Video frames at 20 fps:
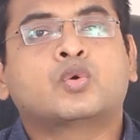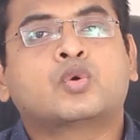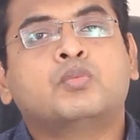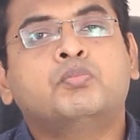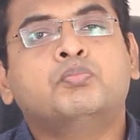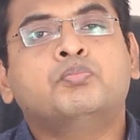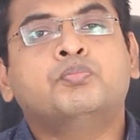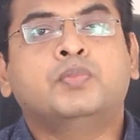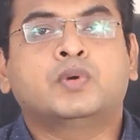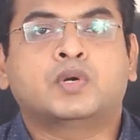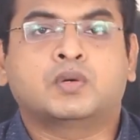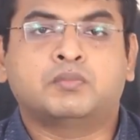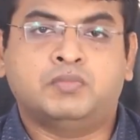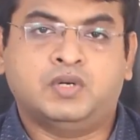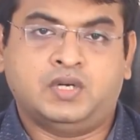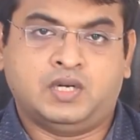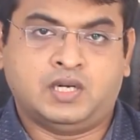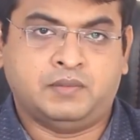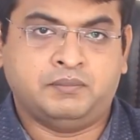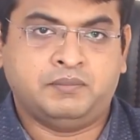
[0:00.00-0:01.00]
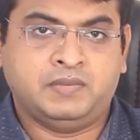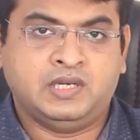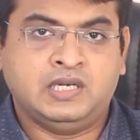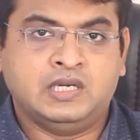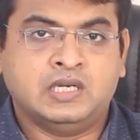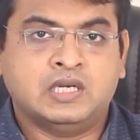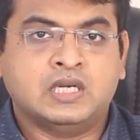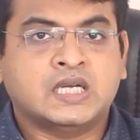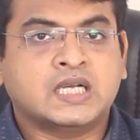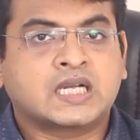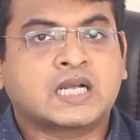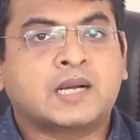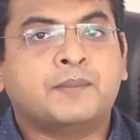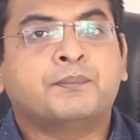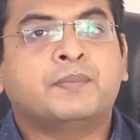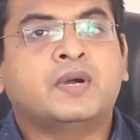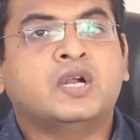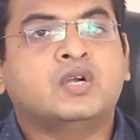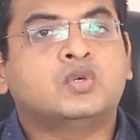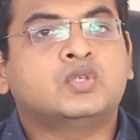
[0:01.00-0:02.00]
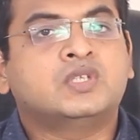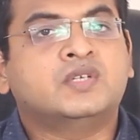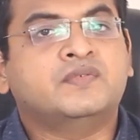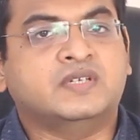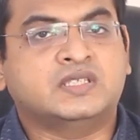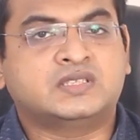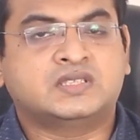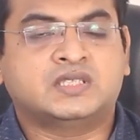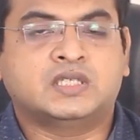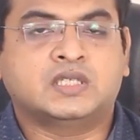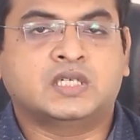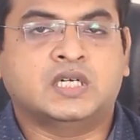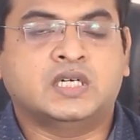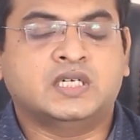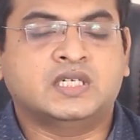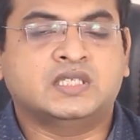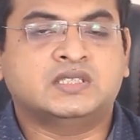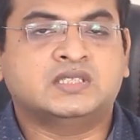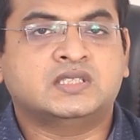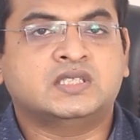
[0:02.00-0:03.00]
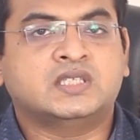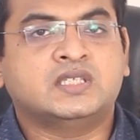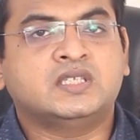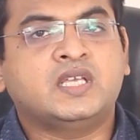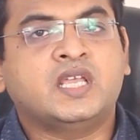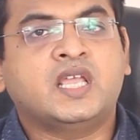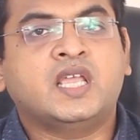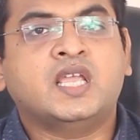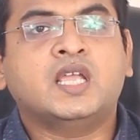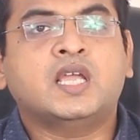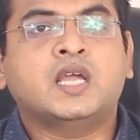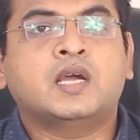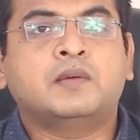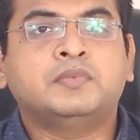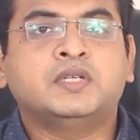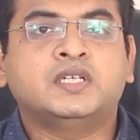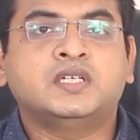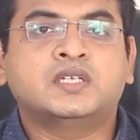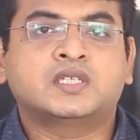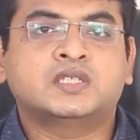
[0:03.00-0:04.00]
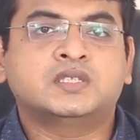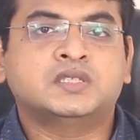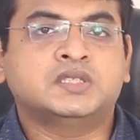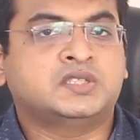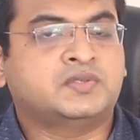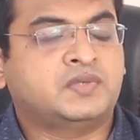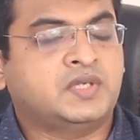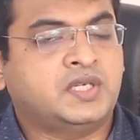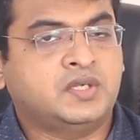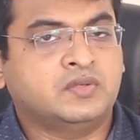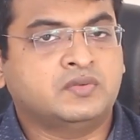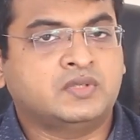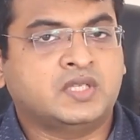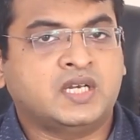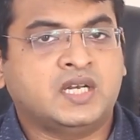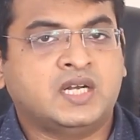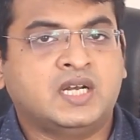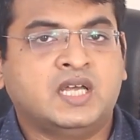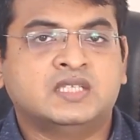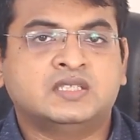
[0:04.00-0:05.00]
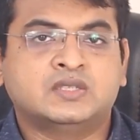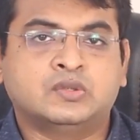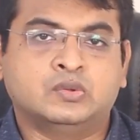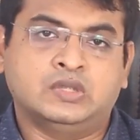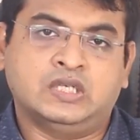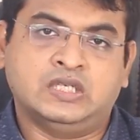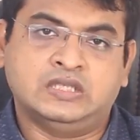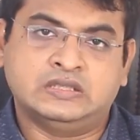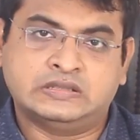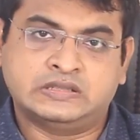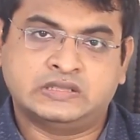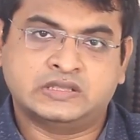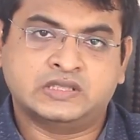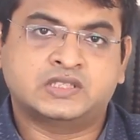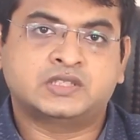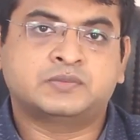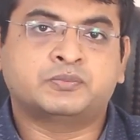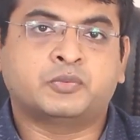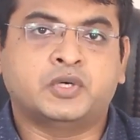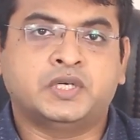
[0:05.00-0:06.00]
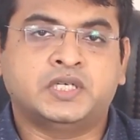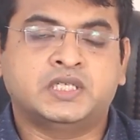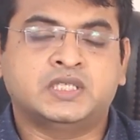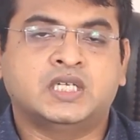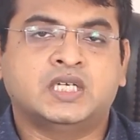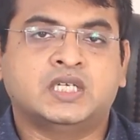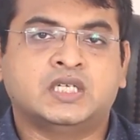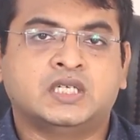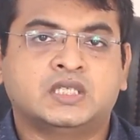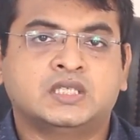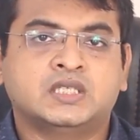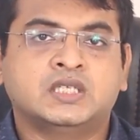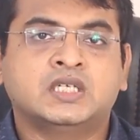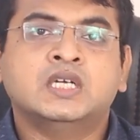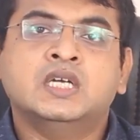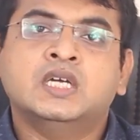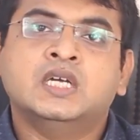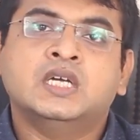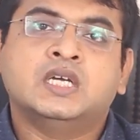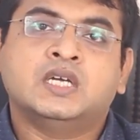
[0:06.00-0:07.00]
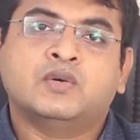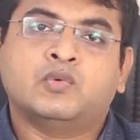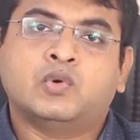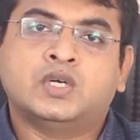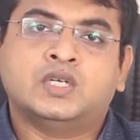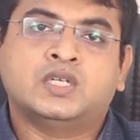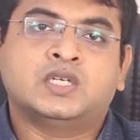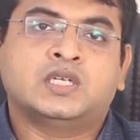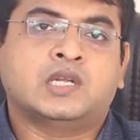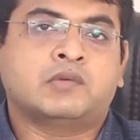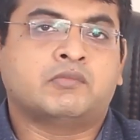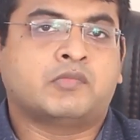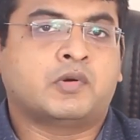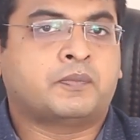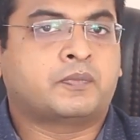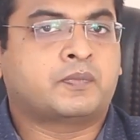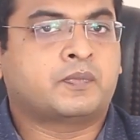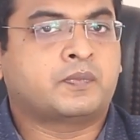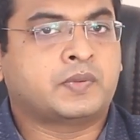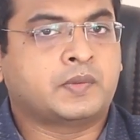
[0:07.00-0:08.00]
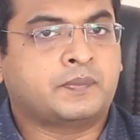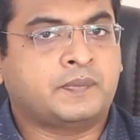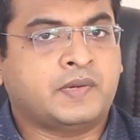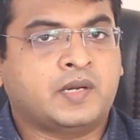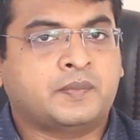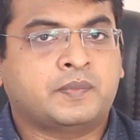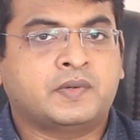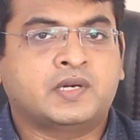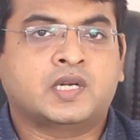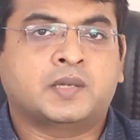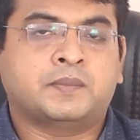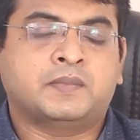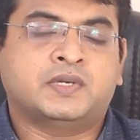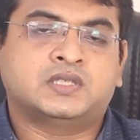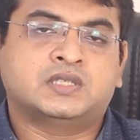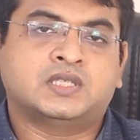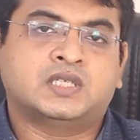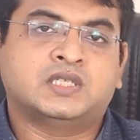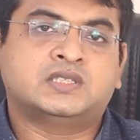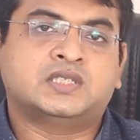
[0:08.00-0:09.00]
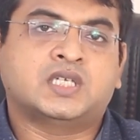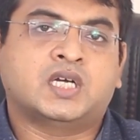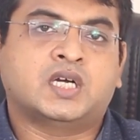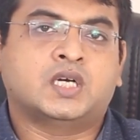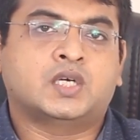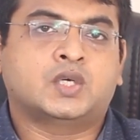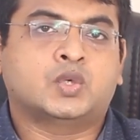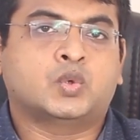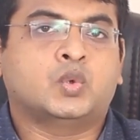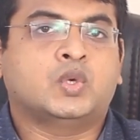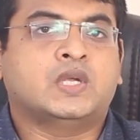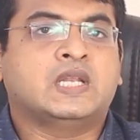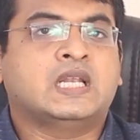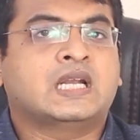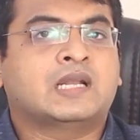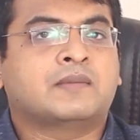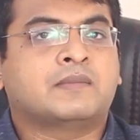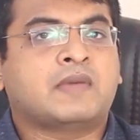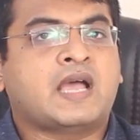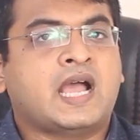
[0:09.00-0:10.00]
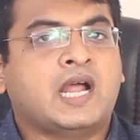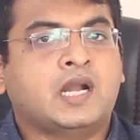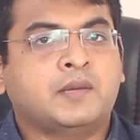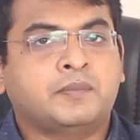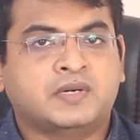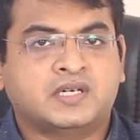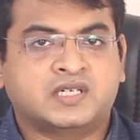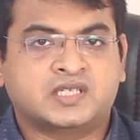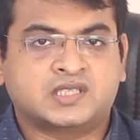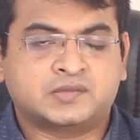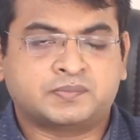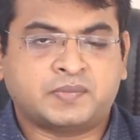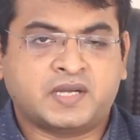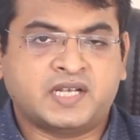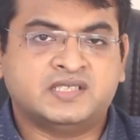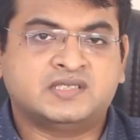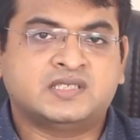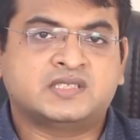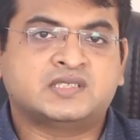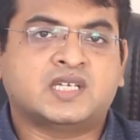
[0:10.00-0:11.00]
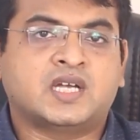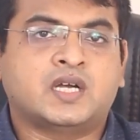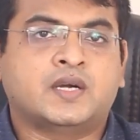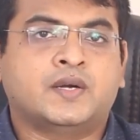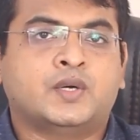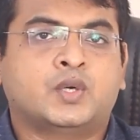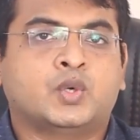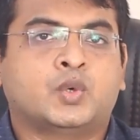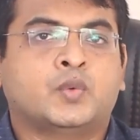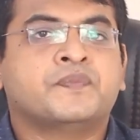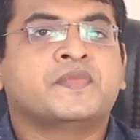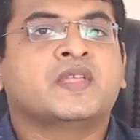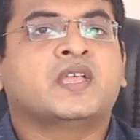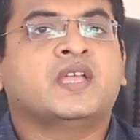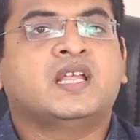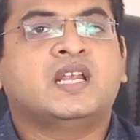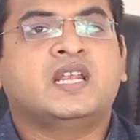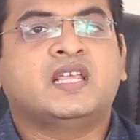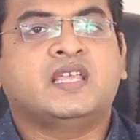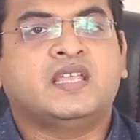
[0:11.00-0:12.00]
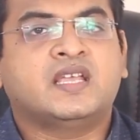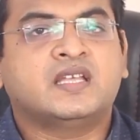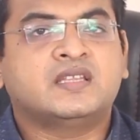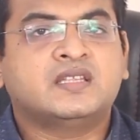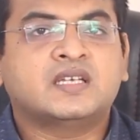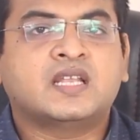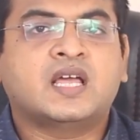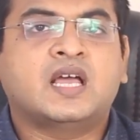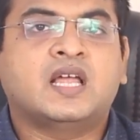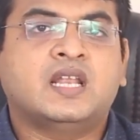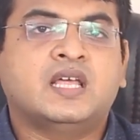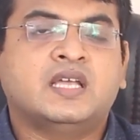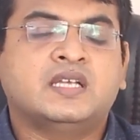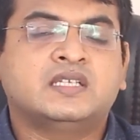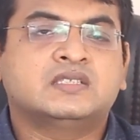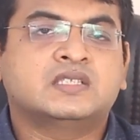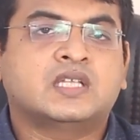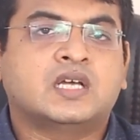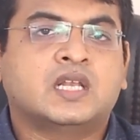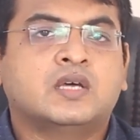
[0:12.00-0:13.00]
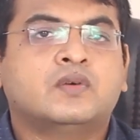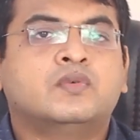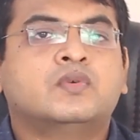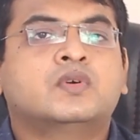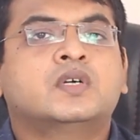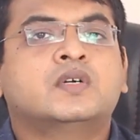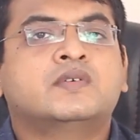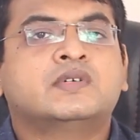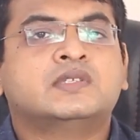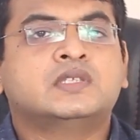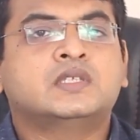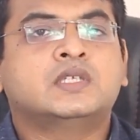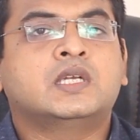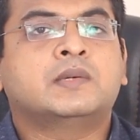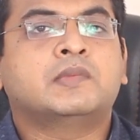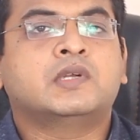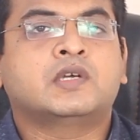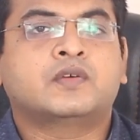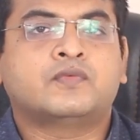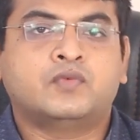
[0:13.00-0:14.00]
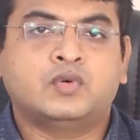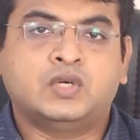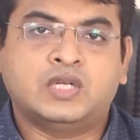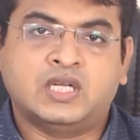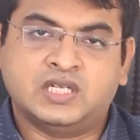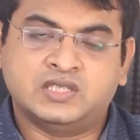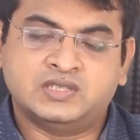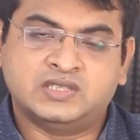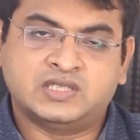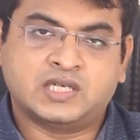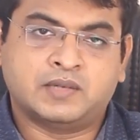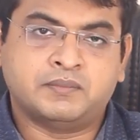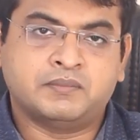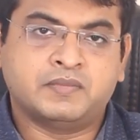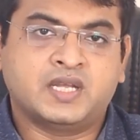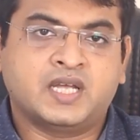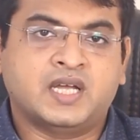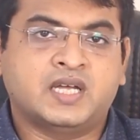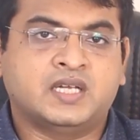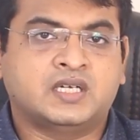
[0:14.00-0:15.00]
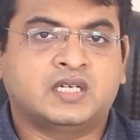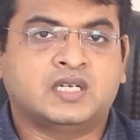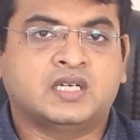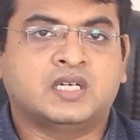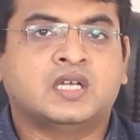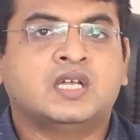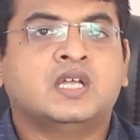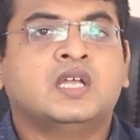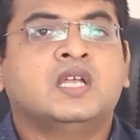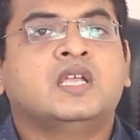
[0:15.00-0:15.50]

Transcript: ரொம்ப ரொம்ப கம்மி கம்பேர்ட் டு த வெஸ்டர்ன் கண்ட்ரிஸ் ஏன் அப்படின்றது இது வரைக்கும் தெரியல அதுக்கு உண்டான ரிசர்ச் போயிட்டு தான் இருக்குது ஒன்று நம்ம ப்ரிப்பேர் பண்ணுற மெத்தட்ஸ் ஆகட்டும் இல்லை நம்ம ஆட் பண்ணுற ஸ்பைசஸ் ஆகட்டும் இல்லை எதனால் இந்த அளவுக்கு வந்து நம்மளுக்கு ஃபுட் அலர்ஜி கம்மியாக இருக்குது